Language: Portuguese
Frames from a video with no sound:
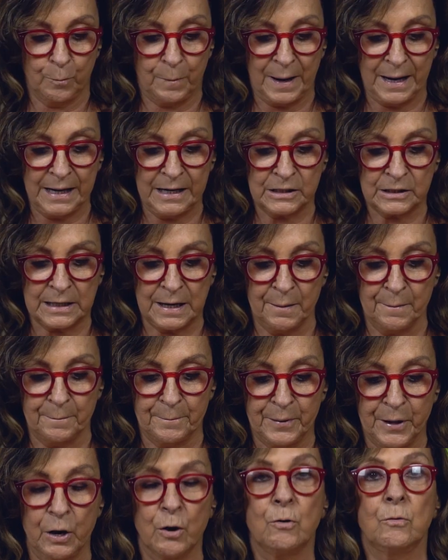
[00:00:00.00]
o país
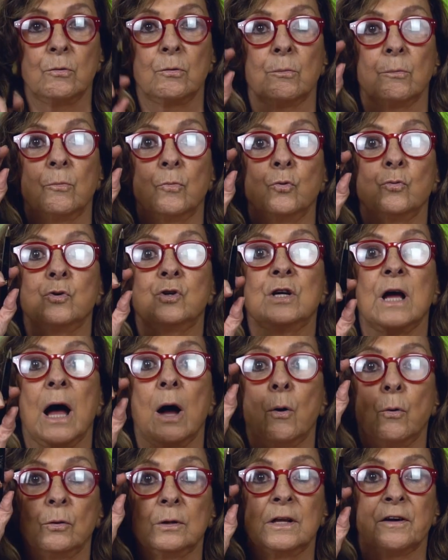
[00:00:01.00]
campeão
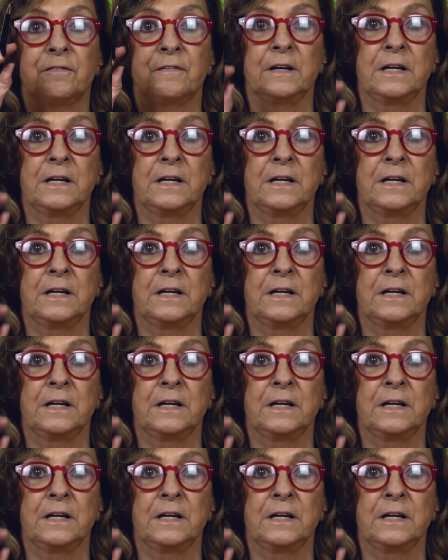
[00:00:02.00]
mundial da